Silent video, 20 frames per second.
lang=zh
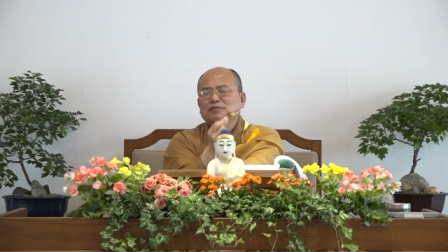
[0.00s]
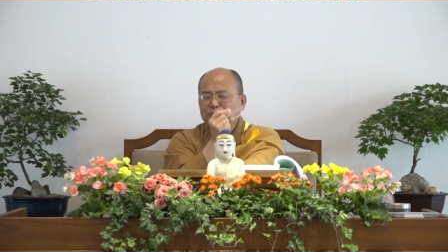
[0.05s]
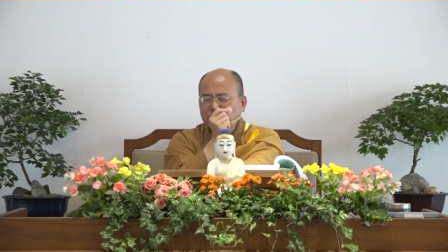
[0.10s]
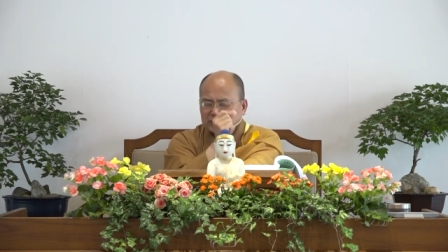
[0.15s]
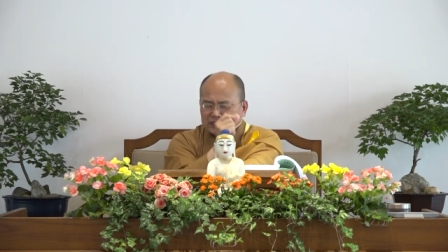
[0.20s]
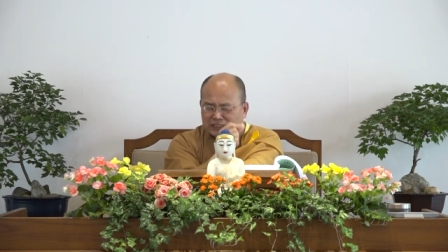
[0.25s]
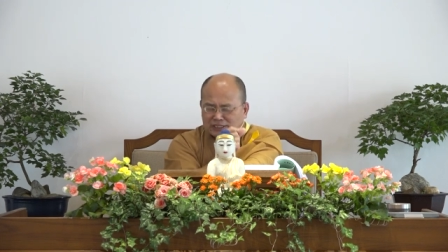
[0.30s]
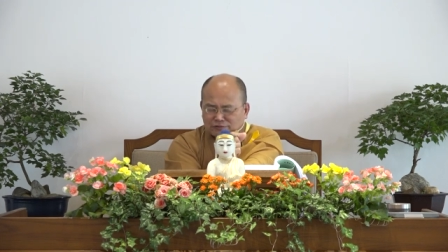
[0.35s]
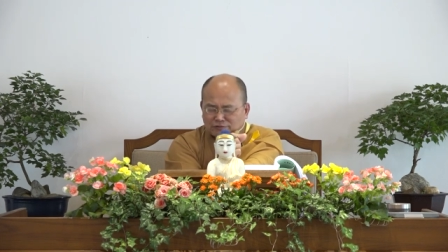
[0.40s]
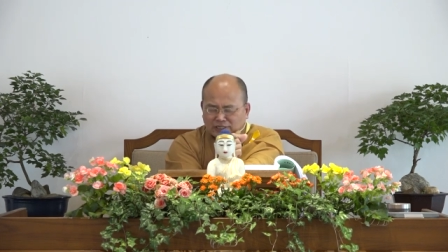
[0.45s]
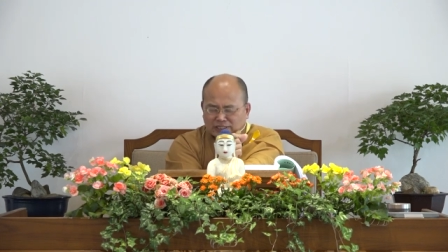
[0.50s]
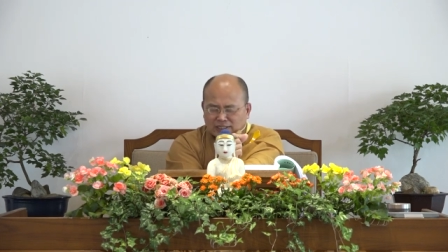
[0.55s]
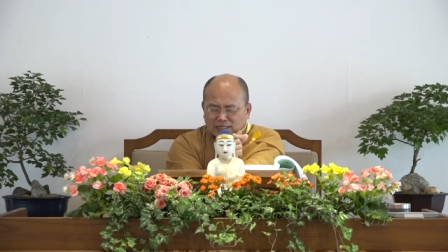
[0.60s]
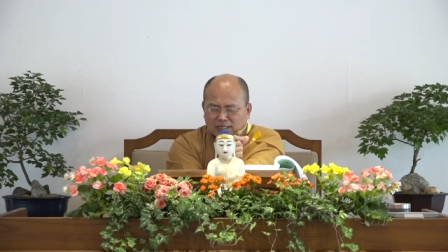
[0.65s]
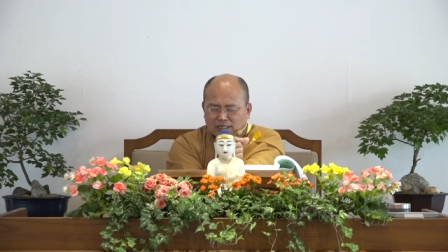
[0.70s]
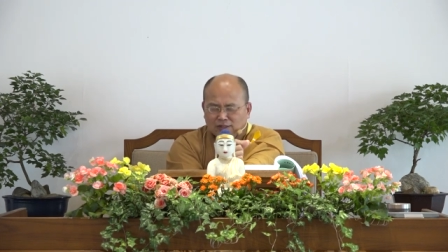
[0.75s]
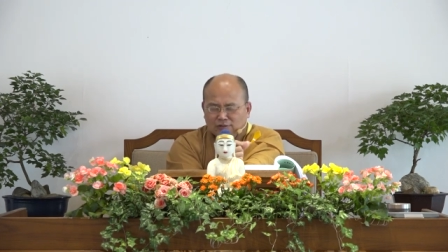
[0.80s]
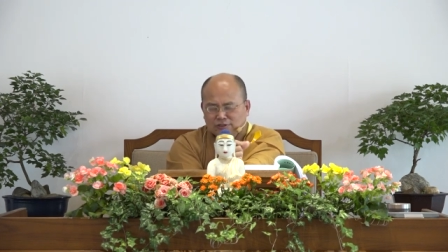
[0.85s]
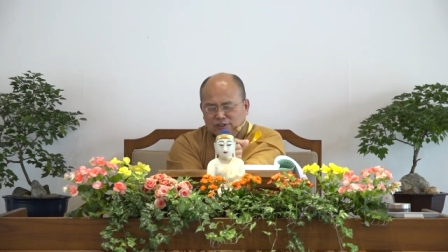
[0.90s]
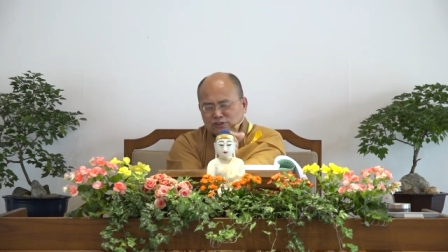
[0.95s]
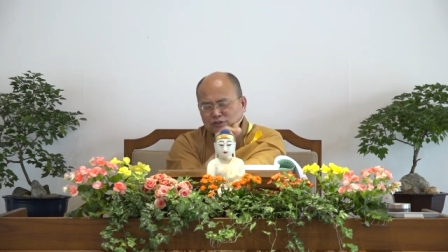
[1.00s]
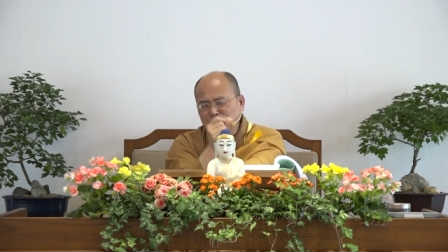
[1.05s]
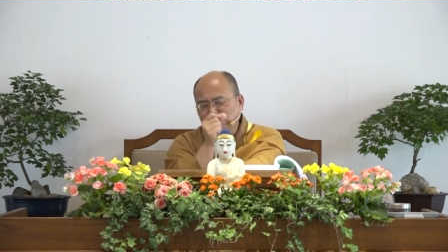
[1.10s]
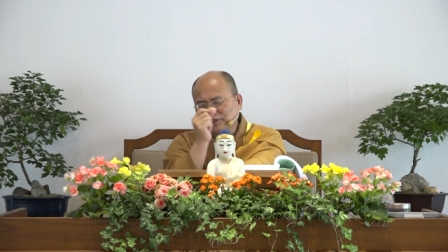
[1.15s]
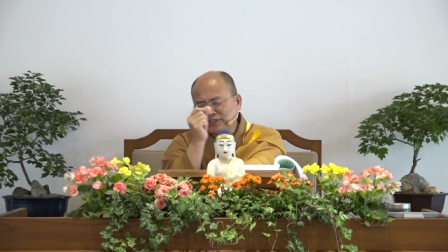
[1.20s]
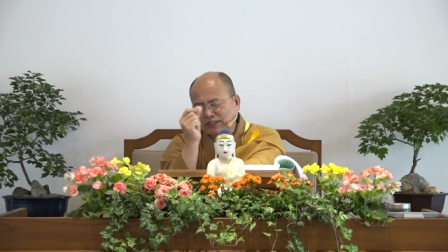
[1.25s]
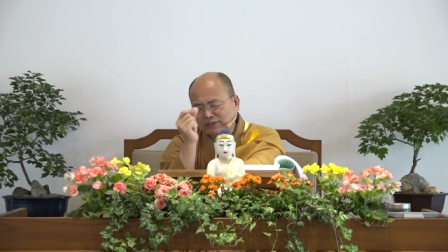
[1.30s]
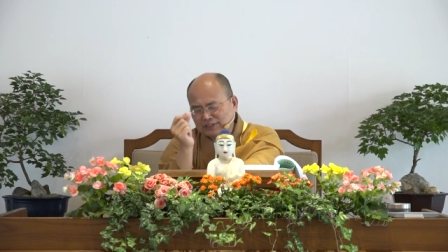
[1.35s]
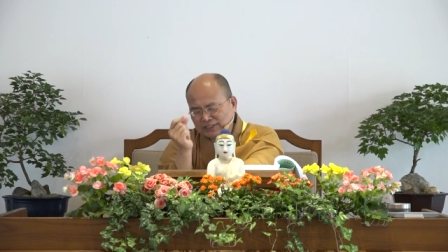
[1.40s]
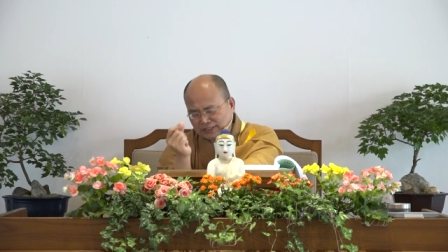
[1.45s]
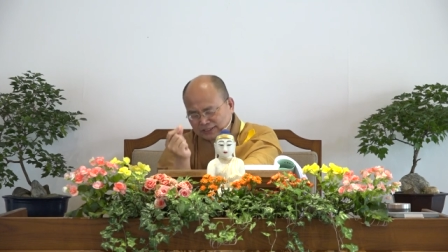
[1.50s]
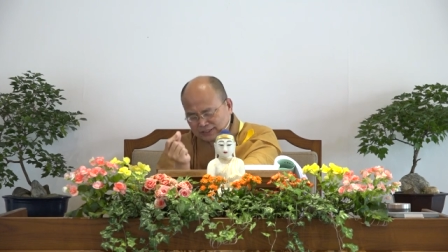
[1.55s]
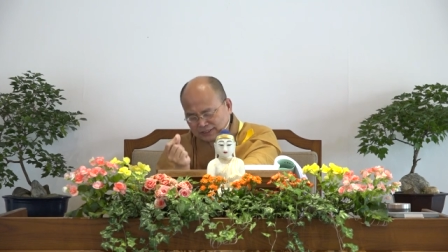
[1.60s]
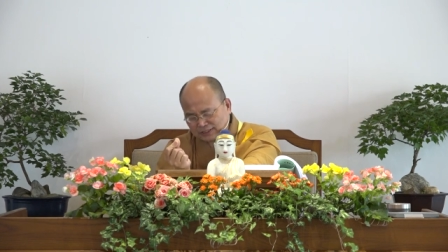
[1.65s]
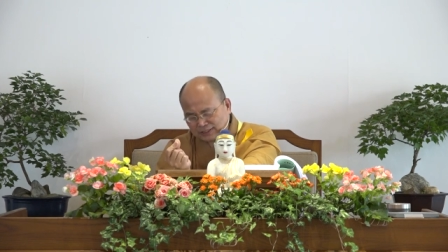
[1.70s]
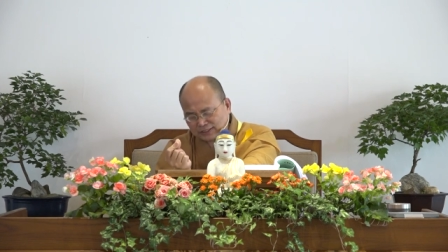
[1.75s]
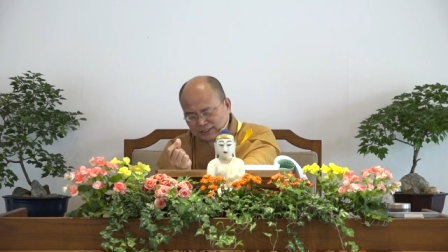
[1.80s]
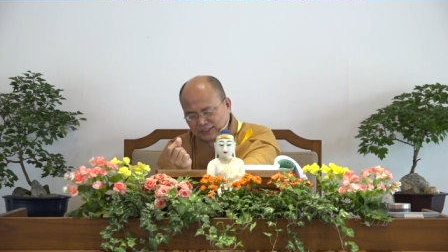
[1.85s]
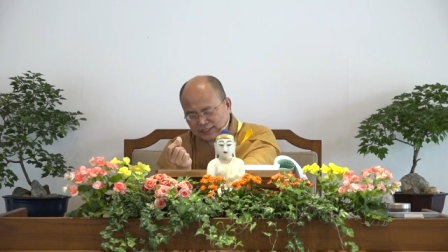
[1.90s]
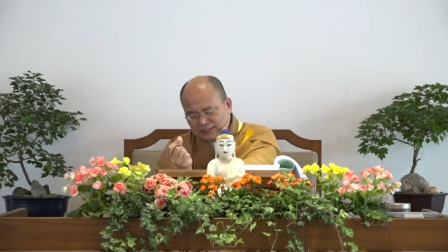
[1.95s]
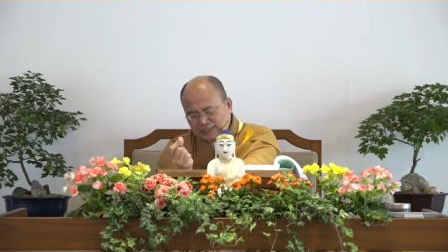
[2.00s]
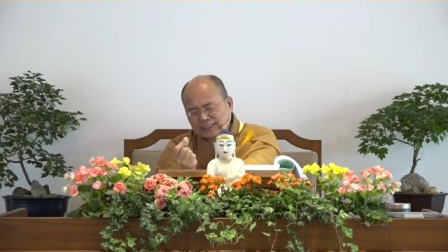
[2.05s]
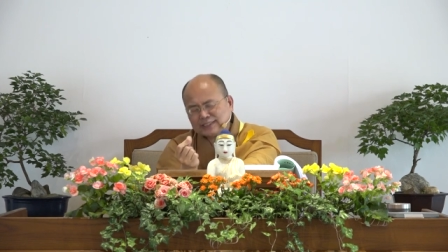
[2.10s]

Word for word: 不起烦恼，你就不造生死的业。